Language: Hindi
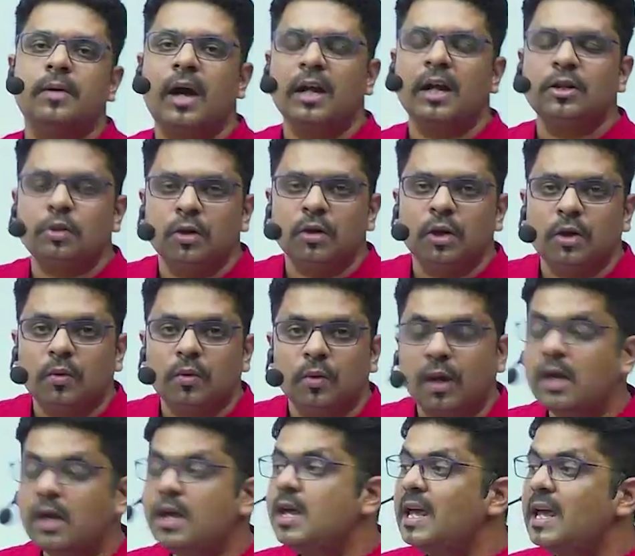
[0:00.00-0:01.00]
आंदोलन
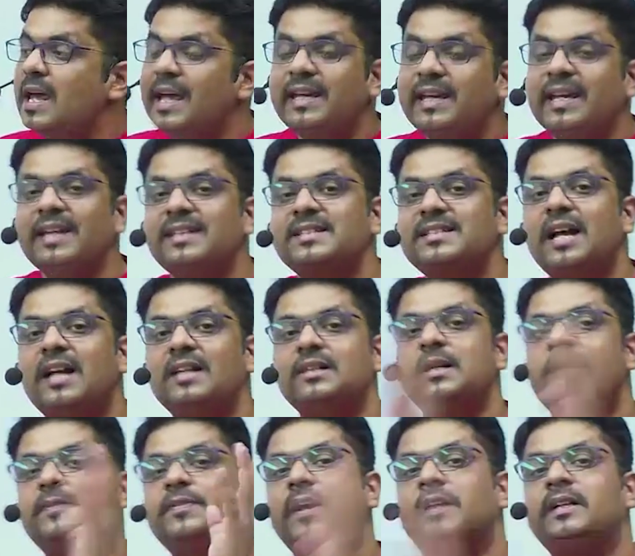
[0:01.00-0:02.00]
हुआ एक एक साल
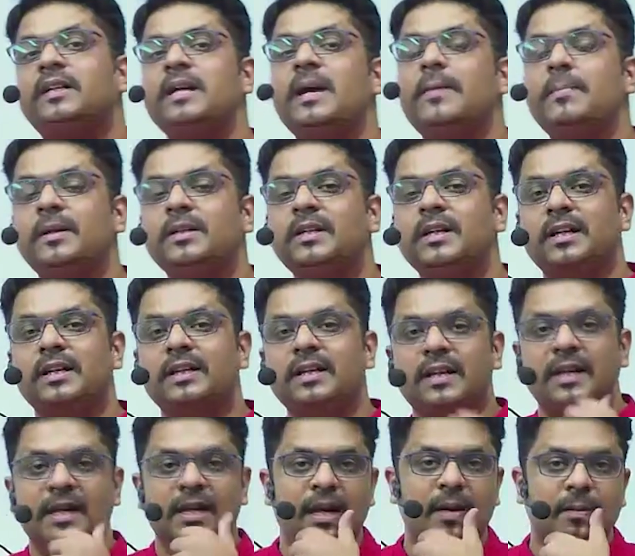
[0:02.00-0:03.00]
तक फैक्ट्रियां बंद कर दी
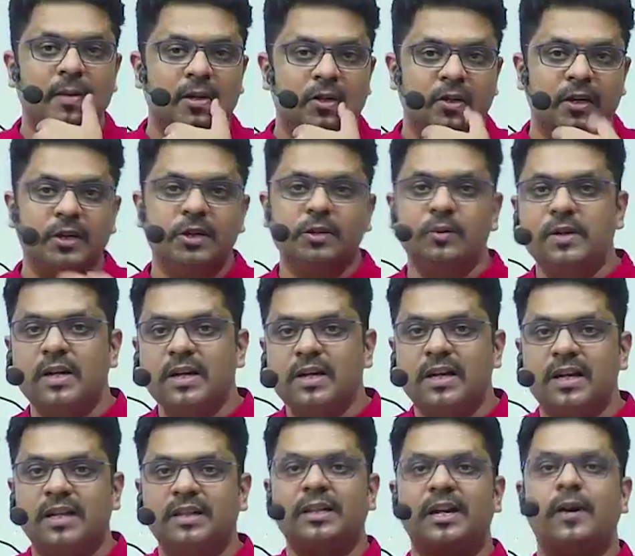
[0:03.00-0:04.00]
गई लेबर जो है यूनियन
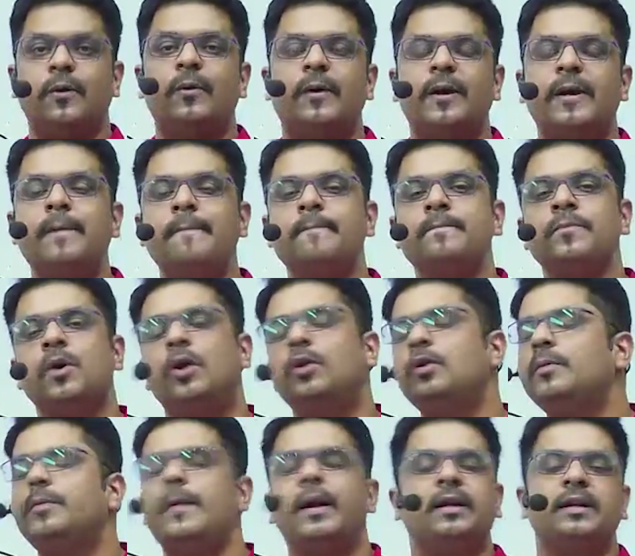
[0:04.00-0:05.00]
इकट्ठा हो गई और
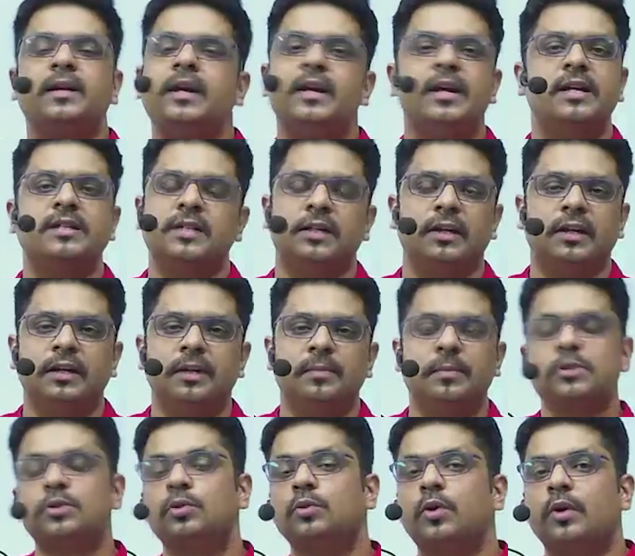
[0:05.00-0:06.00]
उनमें फैक्ट्रियां नहीं चलने दी
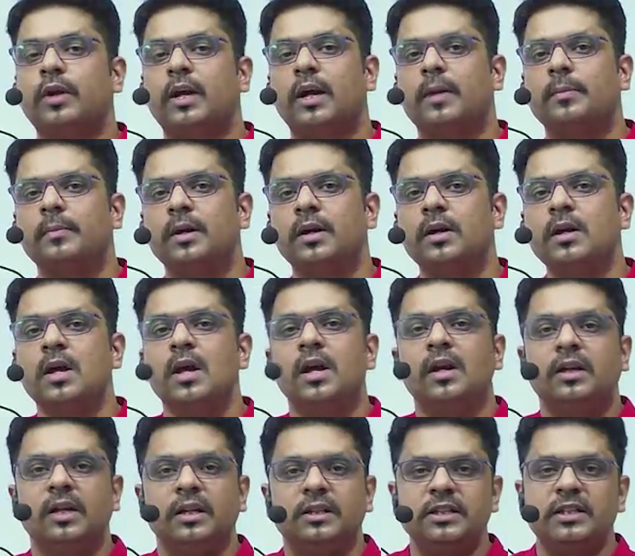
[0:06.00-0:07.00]
मजदूरों के हक में
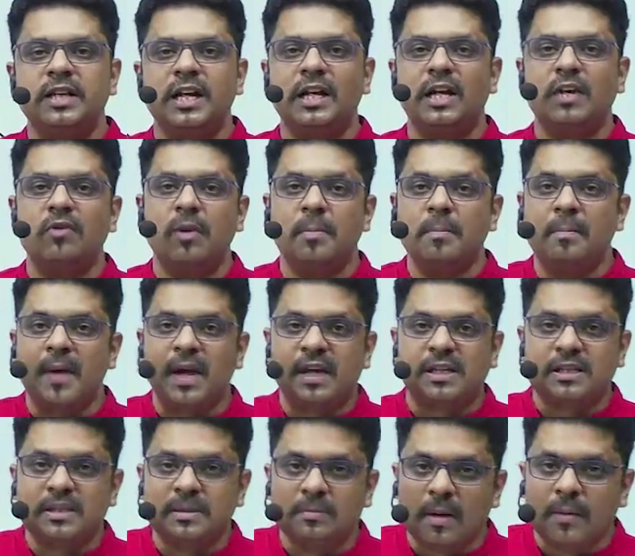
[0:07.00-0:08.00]
नतीजा के वो
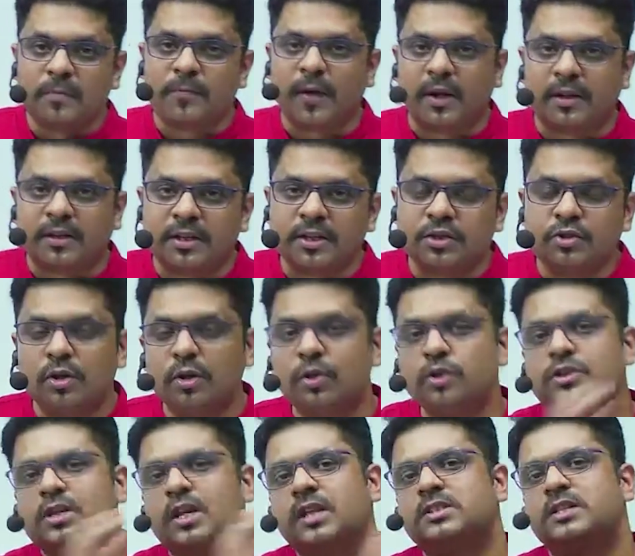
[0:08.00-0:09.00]
मैक्सिमम फैक्ट्री जो है
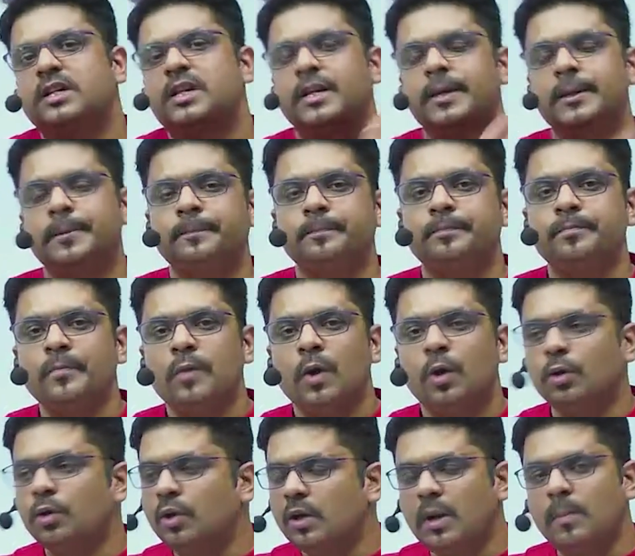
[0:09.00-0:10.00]
गुजरात चली गई
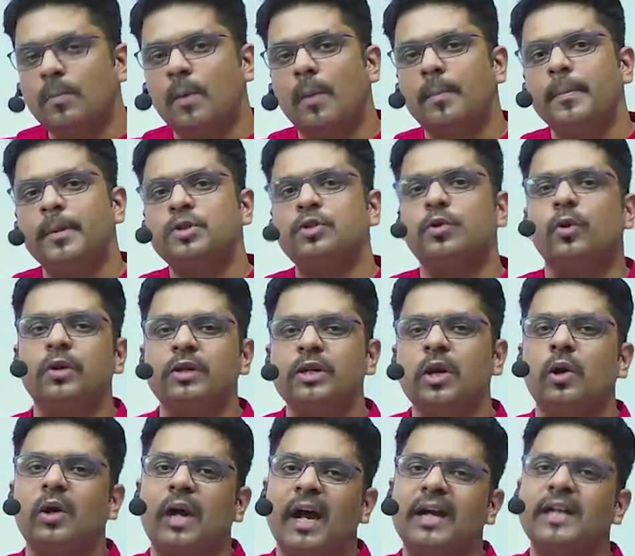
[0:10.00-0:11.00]
उन्होंने बॉम्बे छोड़ दिया
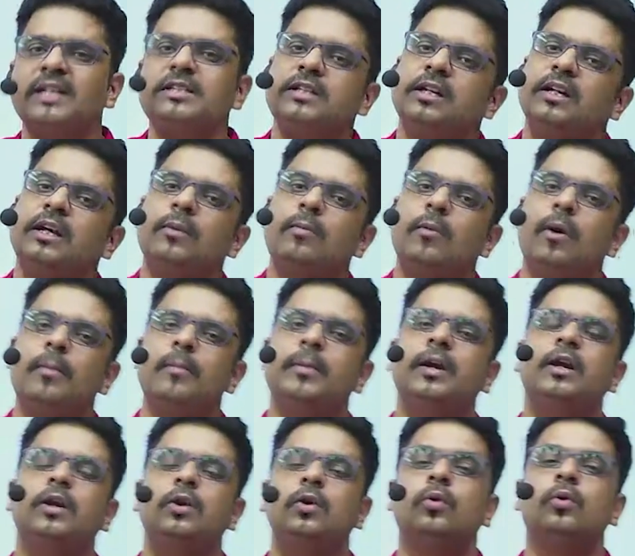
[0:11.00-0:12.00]
और आगे चलकर बॉम्बे
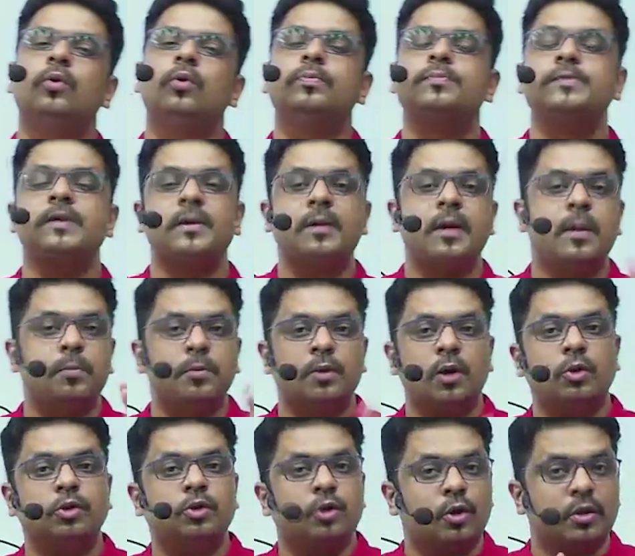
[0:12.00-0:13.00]
के लोगों से ये पूरा
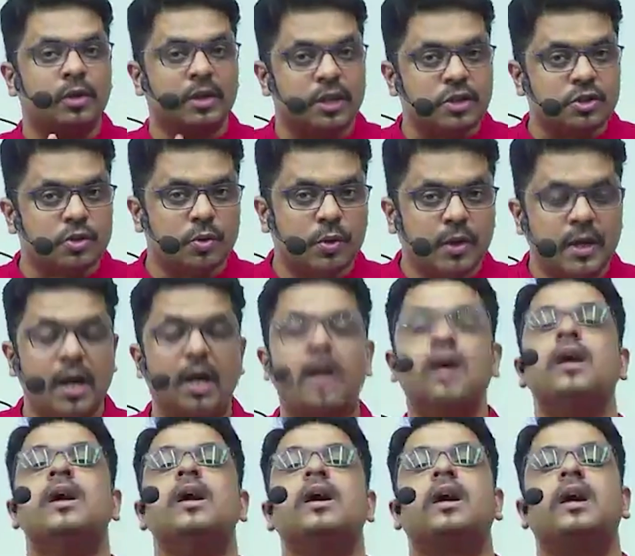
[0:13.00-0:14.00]
उद्योग नष्ट हो गया
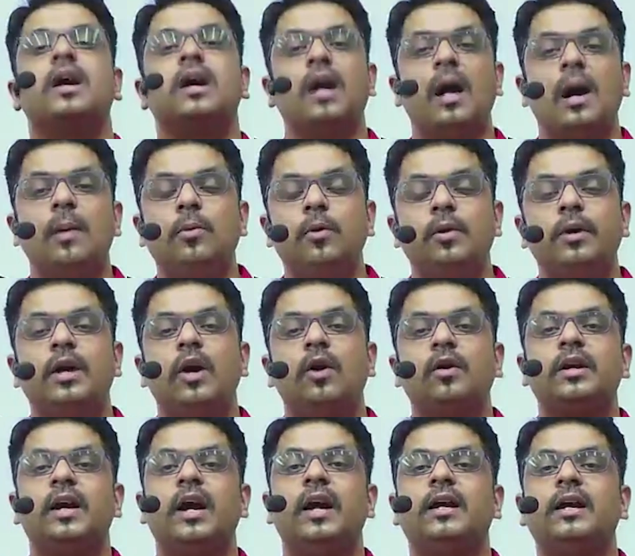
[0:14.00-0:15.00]
खराब हो गया और
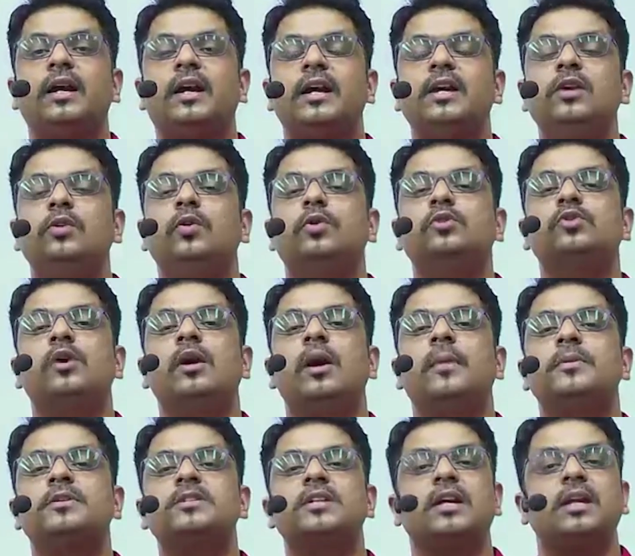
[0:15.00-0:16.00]
यहां के कई लोग जो है
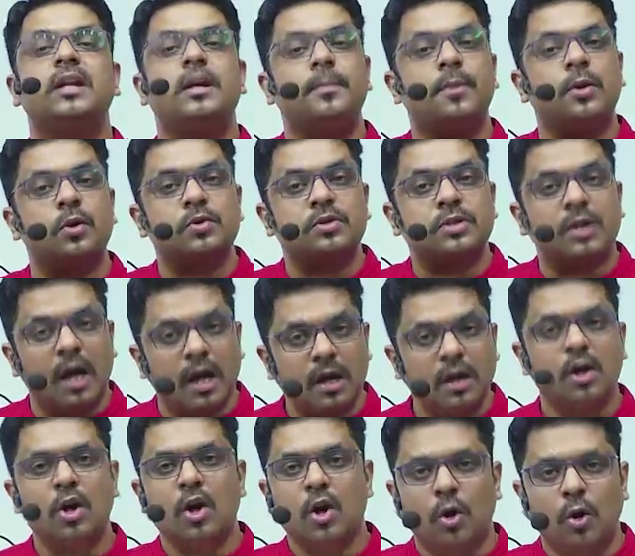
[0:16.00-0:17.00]
हमेशा के लिए बेरोजगार
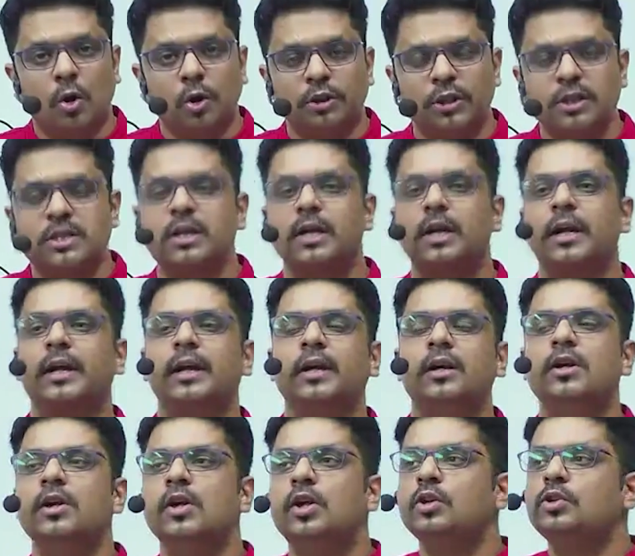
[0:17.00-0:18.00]
होते चले गए
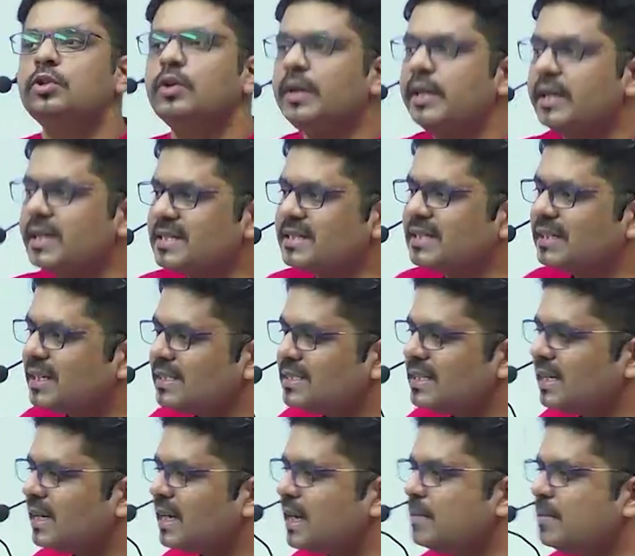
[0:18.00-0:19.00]
तो इस तरह से
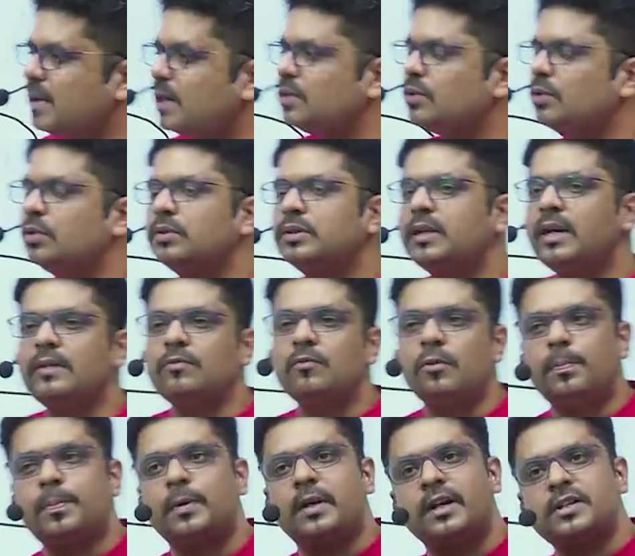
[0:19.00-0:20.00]
कई बार जो होता है वो
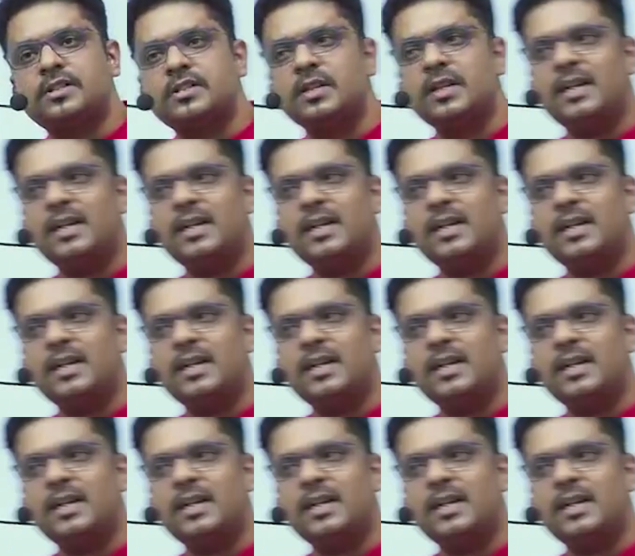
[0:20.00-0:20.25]
प्रोडक्शन